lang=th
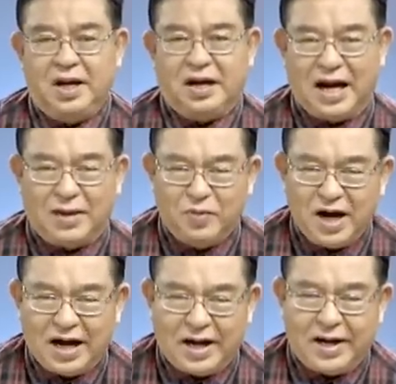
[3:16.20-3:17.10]
ถาม
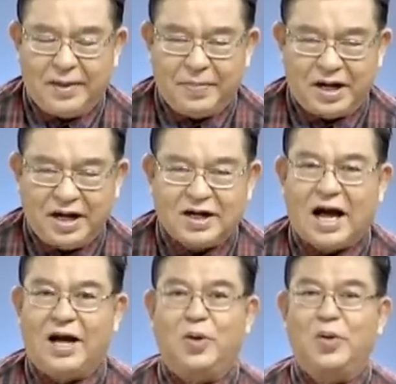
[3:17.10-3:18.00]
ว่าประเทศไท
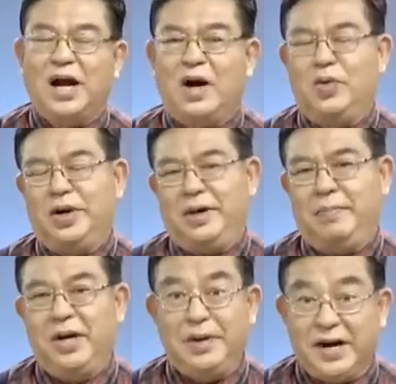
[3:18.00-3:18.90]
ยของเราเนี่ย
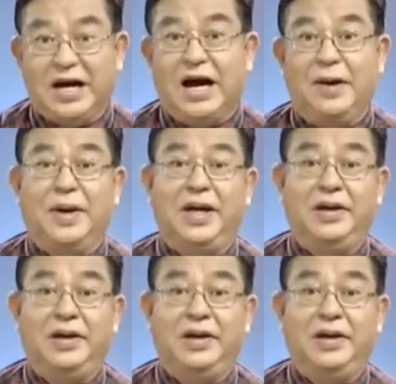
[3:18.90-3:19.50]
มีปัญหาไหม